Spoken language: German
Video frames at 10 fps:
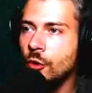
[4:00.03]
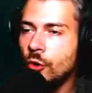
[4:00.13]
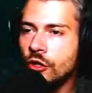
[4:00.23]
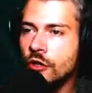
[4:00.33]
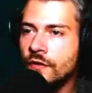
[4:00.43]

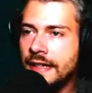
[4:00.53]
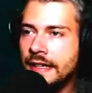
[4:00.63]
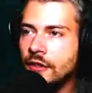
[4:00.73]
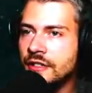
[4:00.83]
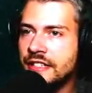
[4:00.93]
Höher können wir
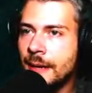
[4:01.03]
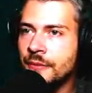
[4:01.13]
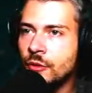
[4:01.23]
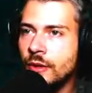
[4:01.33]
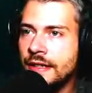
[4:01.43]
eh noch nicht
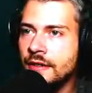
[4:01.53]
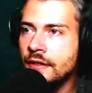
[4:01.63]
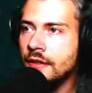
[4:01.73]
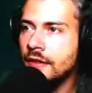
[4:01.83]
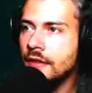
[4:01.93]

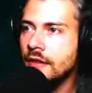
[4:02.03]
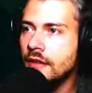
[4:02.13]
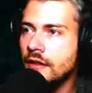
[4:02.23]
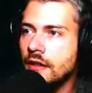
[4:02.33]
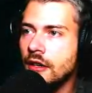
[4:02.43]
upgraden.
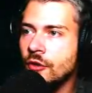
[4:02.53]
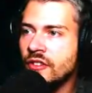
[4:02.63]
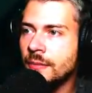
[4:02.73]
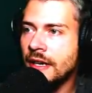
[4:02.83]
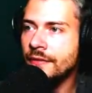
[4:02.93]
Aus dem